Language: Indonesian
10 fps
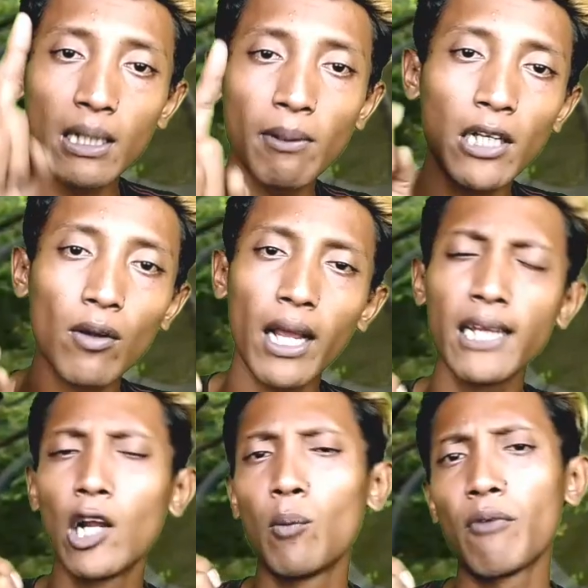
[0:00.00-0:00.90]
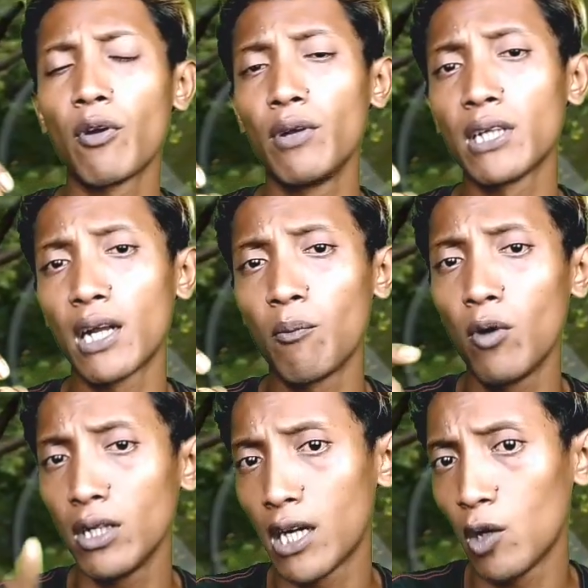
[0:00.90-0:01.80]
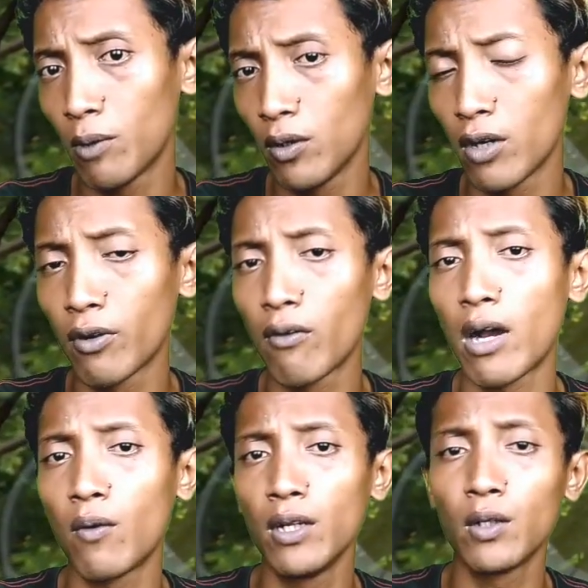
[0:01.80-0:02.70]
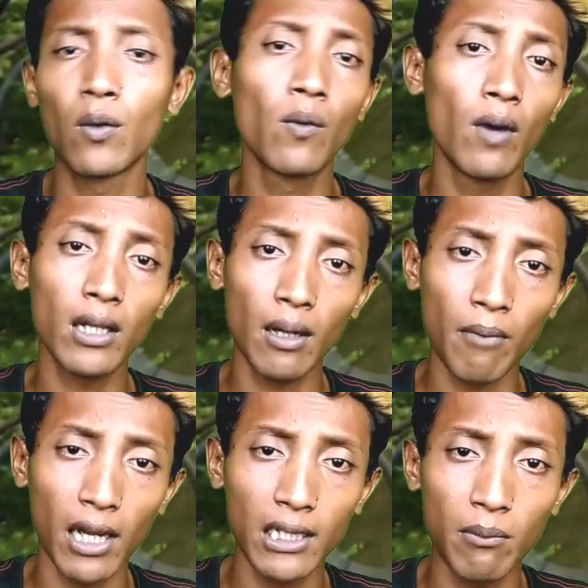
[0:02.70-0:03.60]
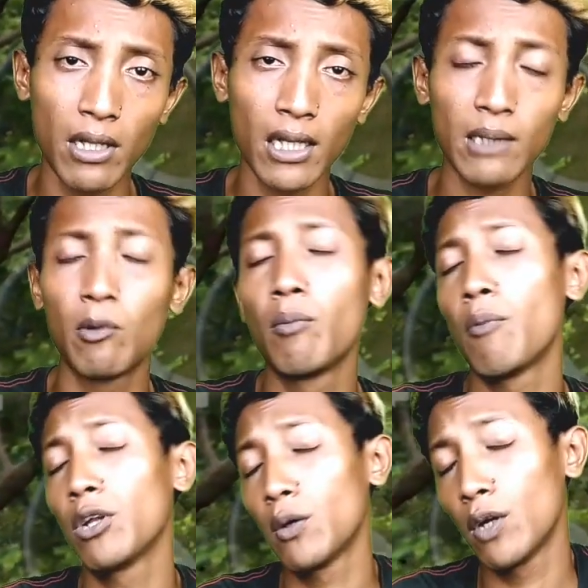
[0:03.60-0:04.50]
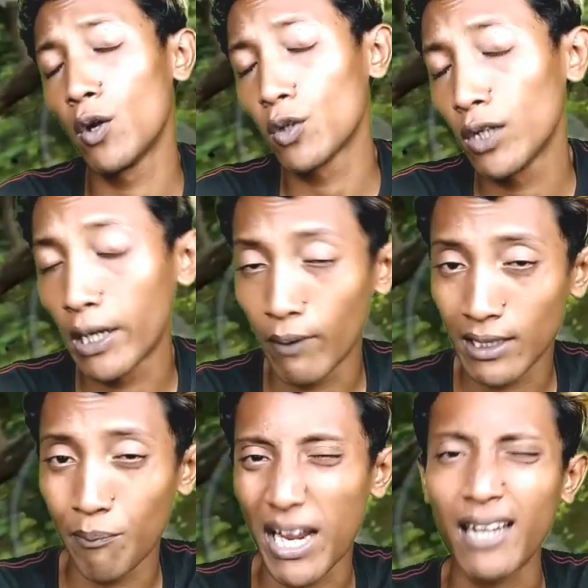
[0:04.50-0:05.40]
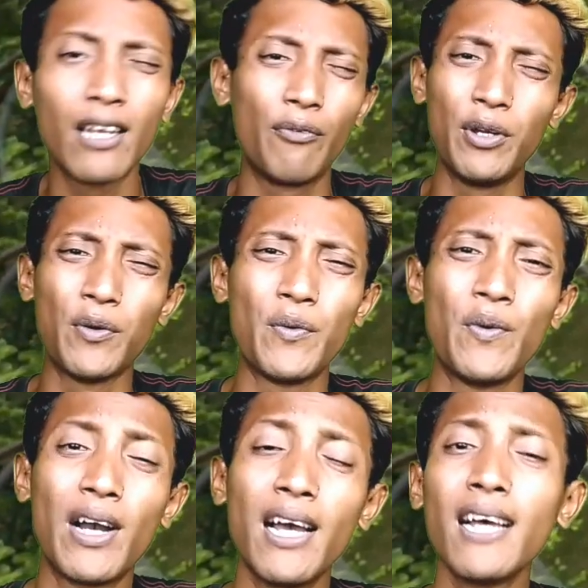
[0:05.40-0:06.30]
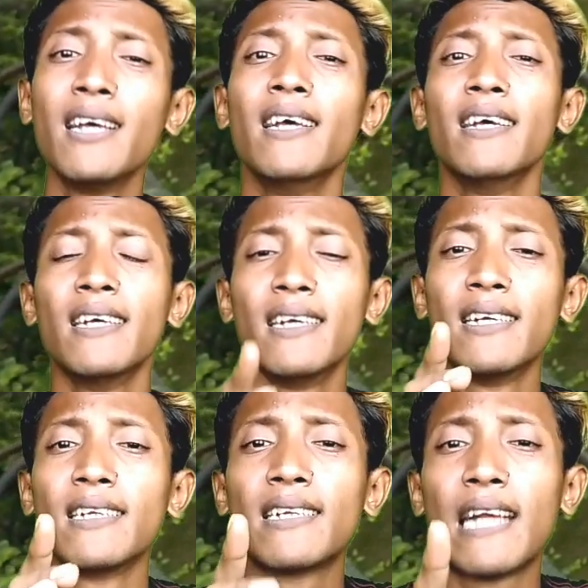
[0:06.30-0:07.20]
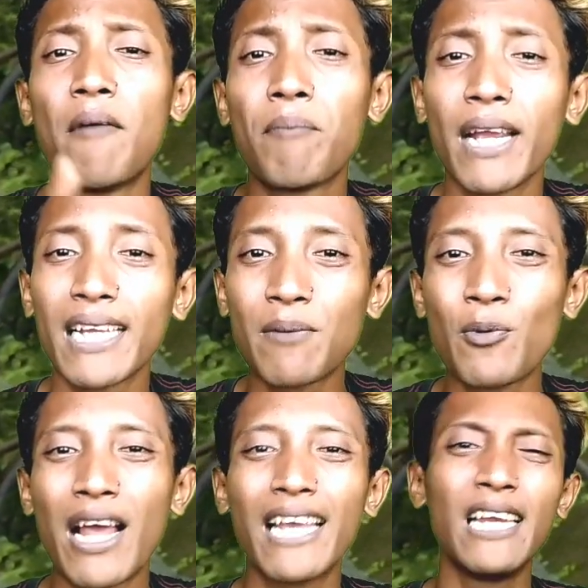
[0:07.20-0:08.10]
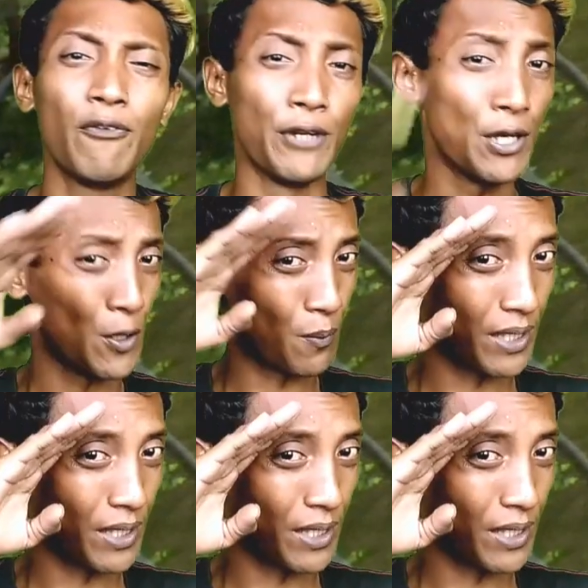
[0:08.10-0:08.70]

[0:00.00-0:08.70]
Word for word: Sama satu lagi jangan lupa follow Instagram gue, jangan lupa juga follow akun TikTok gue. Terima kasih banyak sebelumnya buat yang udah nonton dari awal sampai akhir video gue. Sampai ketemu lagi di video